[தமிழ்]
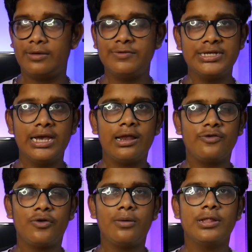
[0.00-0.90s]
விஷயங்கள்
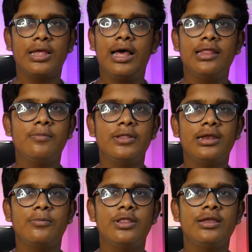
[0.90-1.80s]
நான் சொன்னேன் பார்த்தீங்களா அதை
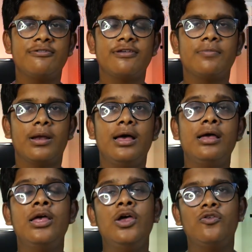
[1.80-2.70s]
பற்றி நம்ம வந்து டிஸ்கஸ்
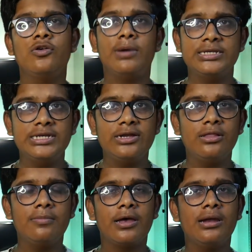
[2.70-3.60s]
பண்ணலாம் ஸோ பட்ஜெட்
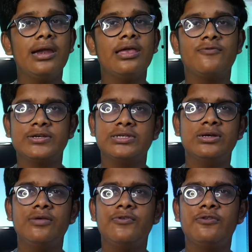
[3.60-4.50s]
வந்து பார்த்தோன்னா நீங்கள்
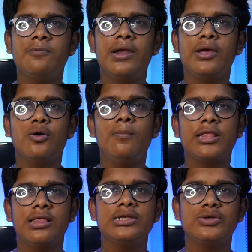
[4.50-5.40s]
ஃபஸ்ட்டு வந்து ஃபிக்ஸ் பண்ணிக்கணும்
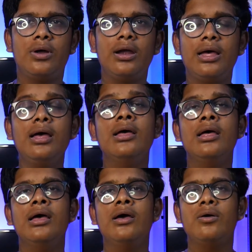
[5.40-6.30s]
பத்து லட்ச ரூபான்னா
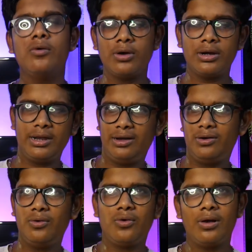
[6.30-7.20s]
ஒரு டென்
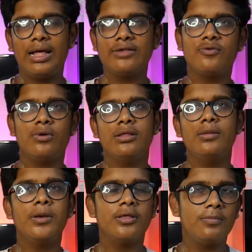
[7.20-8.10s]
டு டுவெல் லேக்ஸ்க்குள்ளே
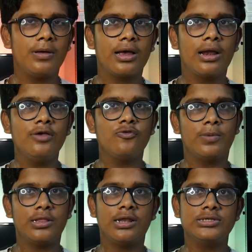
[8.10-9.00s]
வந்து போய் வந்து பார்க்கலாம் ஸோ
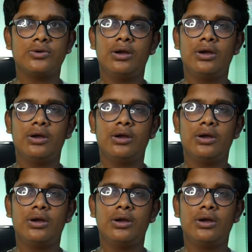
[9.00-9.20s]
பத்து லட்ச